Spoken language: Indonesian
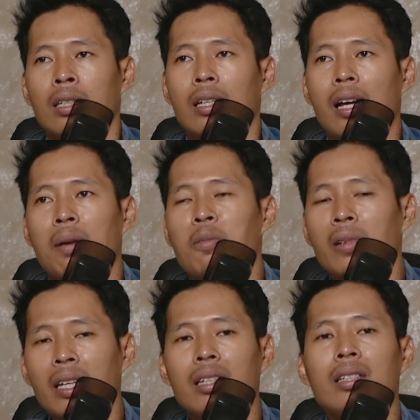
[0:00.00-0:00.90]
Ya
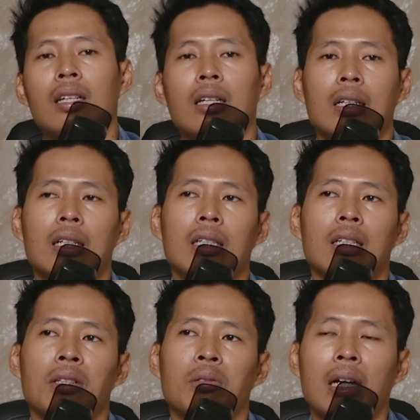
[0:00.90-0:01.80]
mungkin uh,
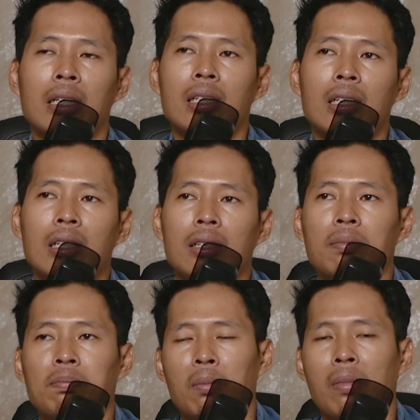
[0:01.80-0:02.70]
itu
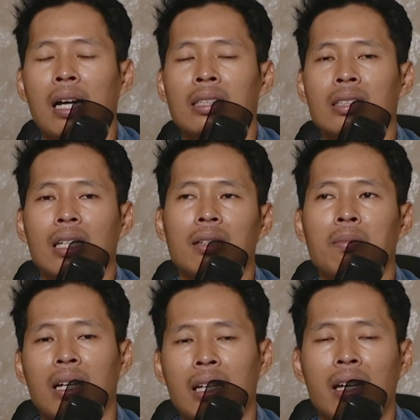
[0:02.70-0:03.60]
aja pembahasan
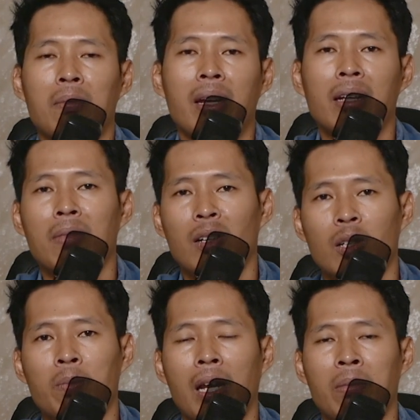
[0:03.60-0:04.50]
mengenai Mike
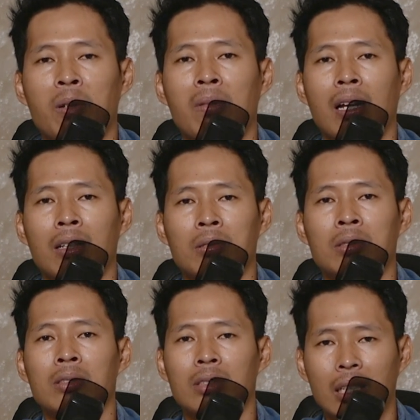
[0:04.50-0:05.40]
Maono
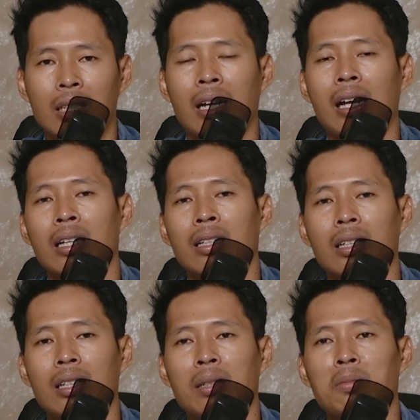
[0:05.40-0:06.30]
PM500 kita kali
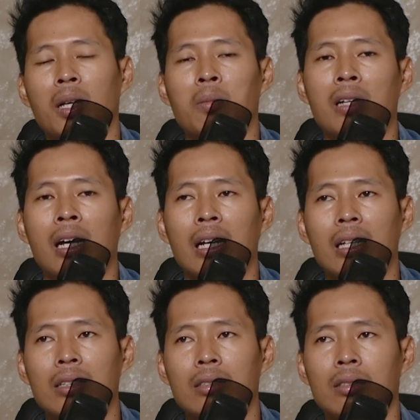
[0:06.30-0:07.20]
ini.
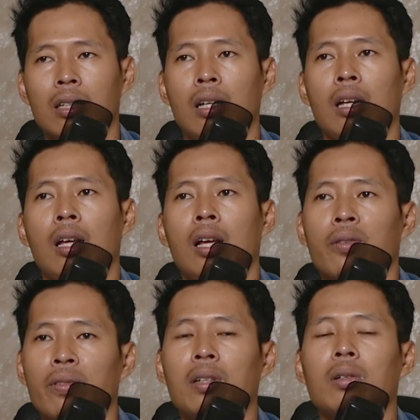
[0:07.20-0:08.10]
Mudah-mudahan
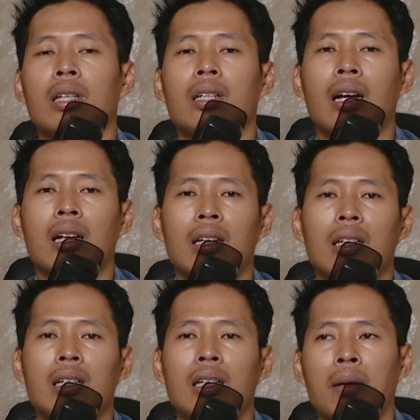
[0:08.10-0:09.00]
video kita kali
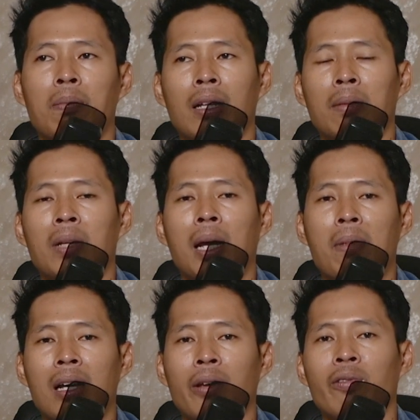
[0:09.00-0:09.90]
ini dapat
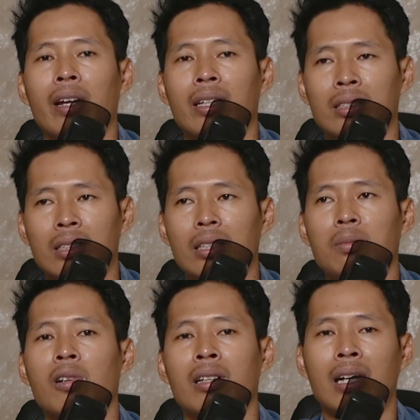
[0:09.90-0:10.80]
menambah referensi
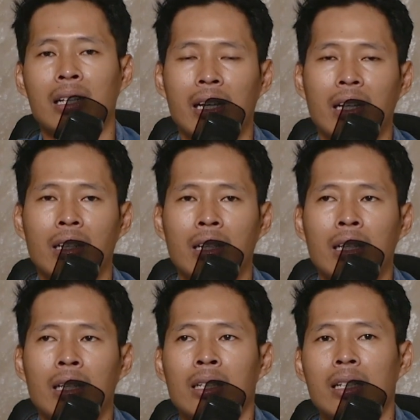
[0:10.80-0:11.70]
buat kalian.
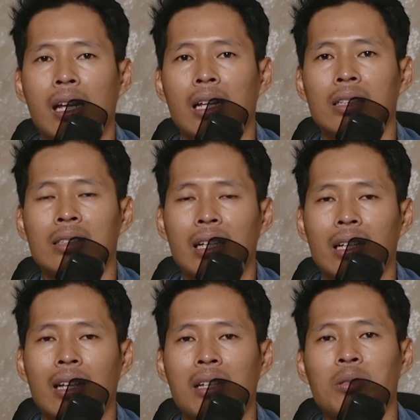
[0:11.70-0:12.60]
Dan saya
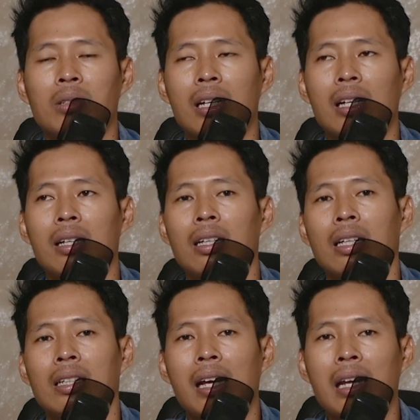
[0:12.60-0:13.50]
ingatkan juga
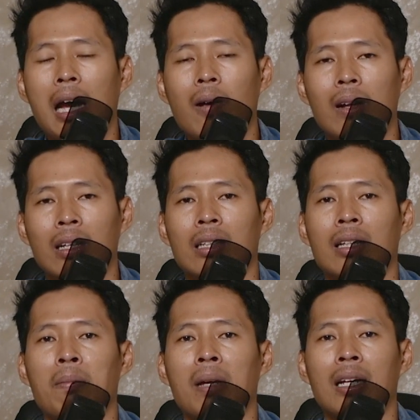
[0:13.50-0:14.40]
dari awal
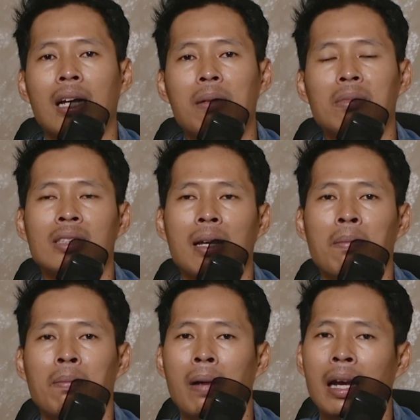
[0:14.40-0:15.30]
kita merekam
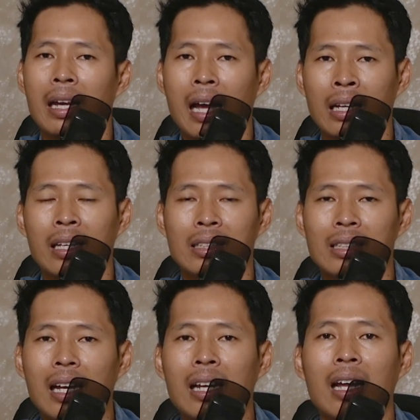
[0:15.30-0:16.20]
sampai akhir
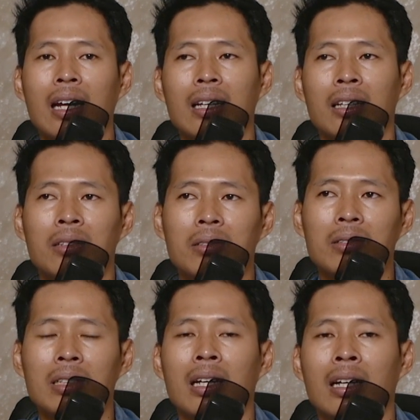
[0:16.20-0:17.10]
sekarang
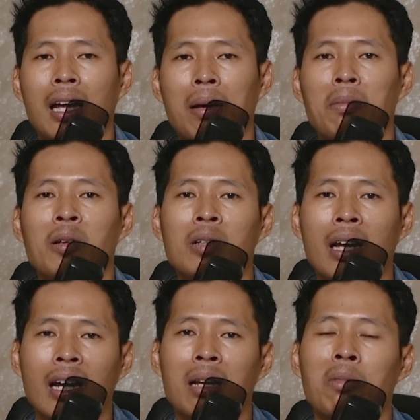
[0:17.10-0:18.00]
itu direkam
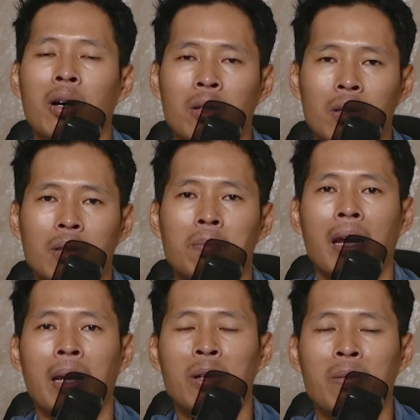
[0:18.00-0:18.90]
menggunakan Maono
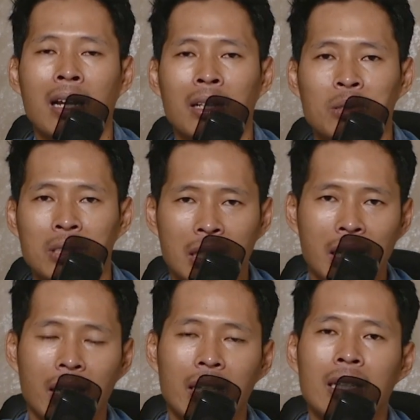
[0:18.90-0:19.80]
PM500 ini
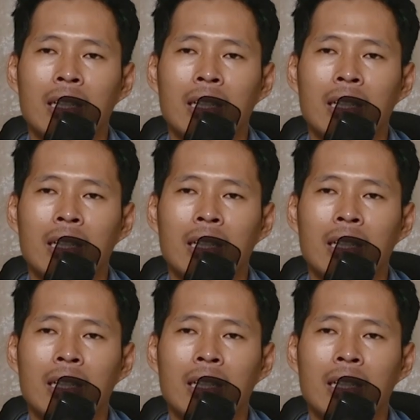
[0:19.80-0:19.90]
ya.